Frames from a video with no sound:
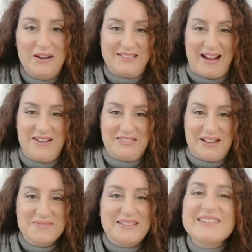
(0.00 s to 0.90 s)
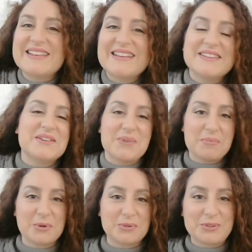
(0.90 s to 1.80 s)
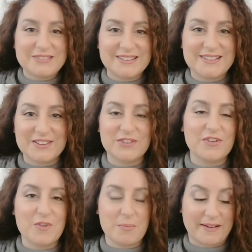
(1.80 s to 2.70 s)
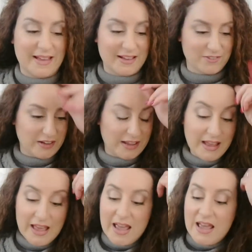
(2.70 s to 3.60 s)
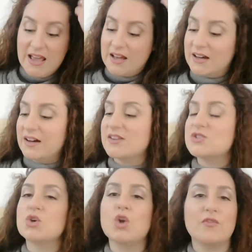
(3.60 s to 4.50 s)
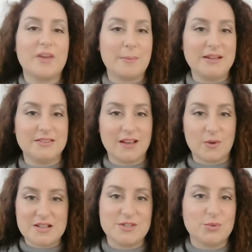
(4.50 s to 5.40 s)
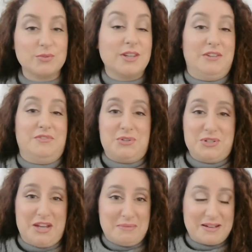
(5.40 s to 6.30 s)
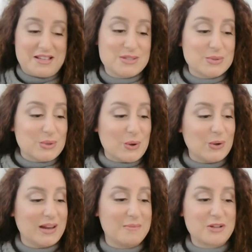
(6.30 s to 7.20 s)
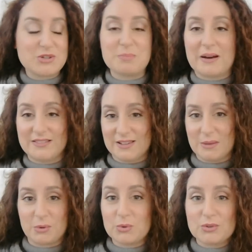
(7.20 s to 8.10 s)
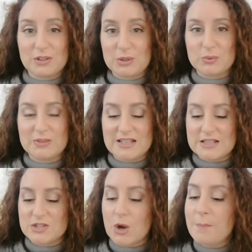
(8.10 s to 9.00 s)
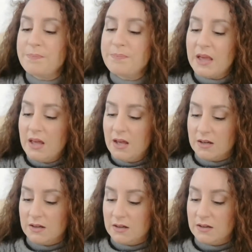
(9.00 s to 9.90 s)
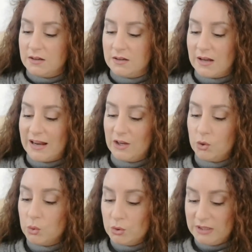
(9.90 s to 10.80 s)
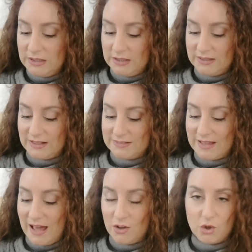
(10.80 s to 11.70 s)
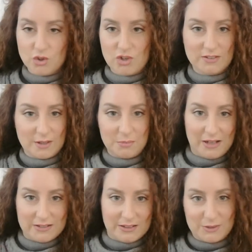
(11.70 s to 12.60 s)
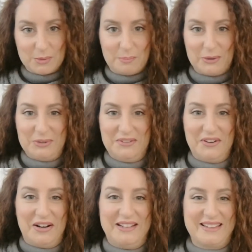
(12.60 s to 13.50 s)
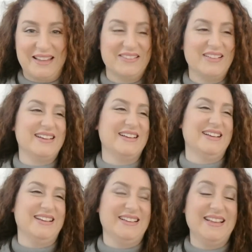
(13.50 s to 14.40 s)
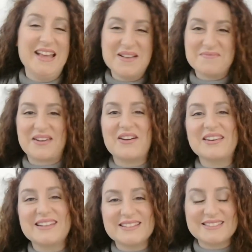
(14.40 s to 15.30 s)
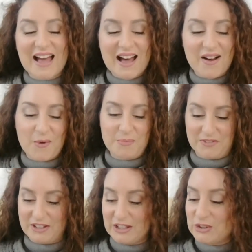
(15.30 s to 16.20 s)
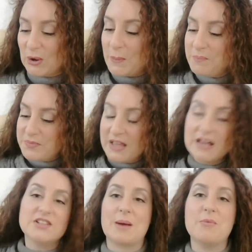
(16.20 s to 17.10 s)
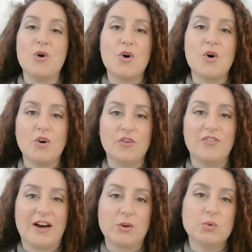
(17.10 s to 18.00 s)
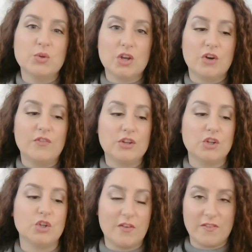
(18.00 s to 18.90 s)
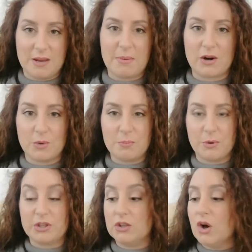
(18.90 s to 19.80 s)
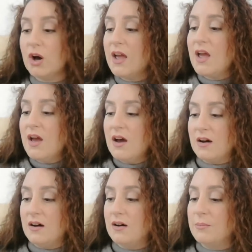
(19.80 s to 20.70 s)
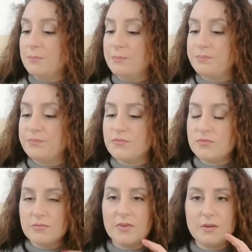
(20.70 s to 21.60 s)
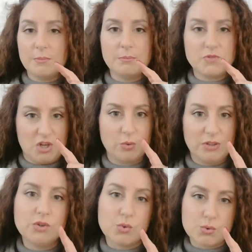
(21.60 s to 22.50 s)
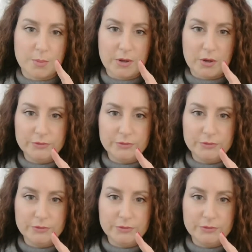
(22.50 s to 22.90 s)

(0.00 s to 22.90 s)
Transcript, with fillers: tengo talmente tanti di quei prodotti che dovevo parlarvene. Uh, sono ovviamente quasi tutti i brochet perché sono la maggior parte dei prodotti che utilizzo Uh, alcuni in realtà li ho già terminati anche un paio di volte, però in realtà ho preferito diciamo, fare un unico video dove ve ne parlo un pochino. Um, c'è un intruso però,